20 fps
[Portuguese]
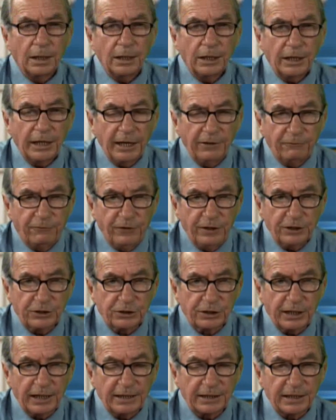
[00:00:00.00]

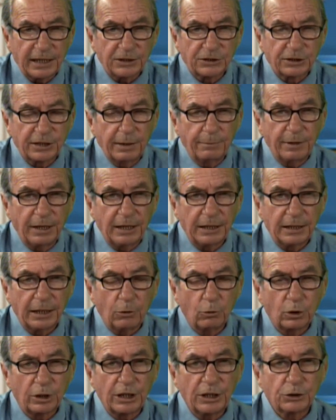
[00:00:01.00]
Revista da semana,
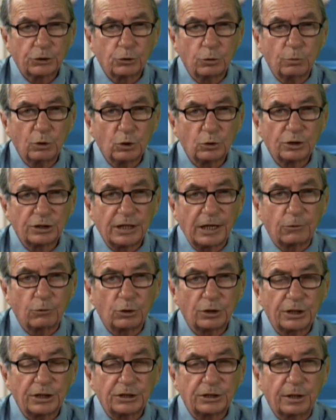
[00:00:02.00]
o resumo dos
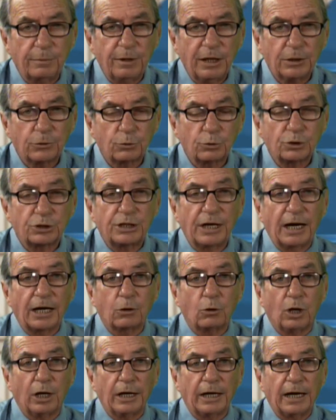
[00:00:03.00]
acontecimentos. E
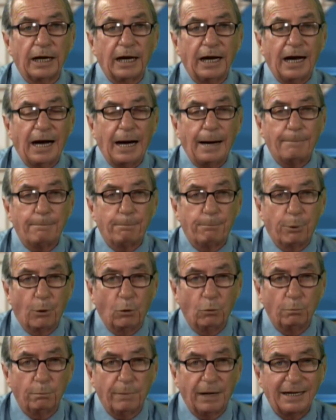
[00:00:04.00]
agora a
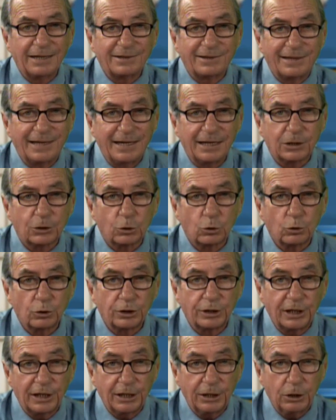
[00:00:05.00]
bomba de
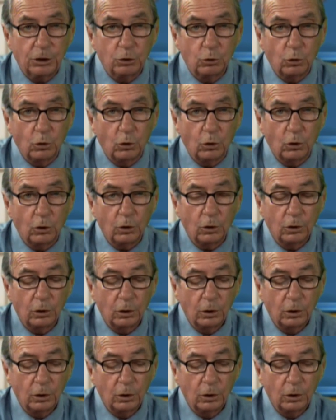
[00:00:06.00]
rodeio.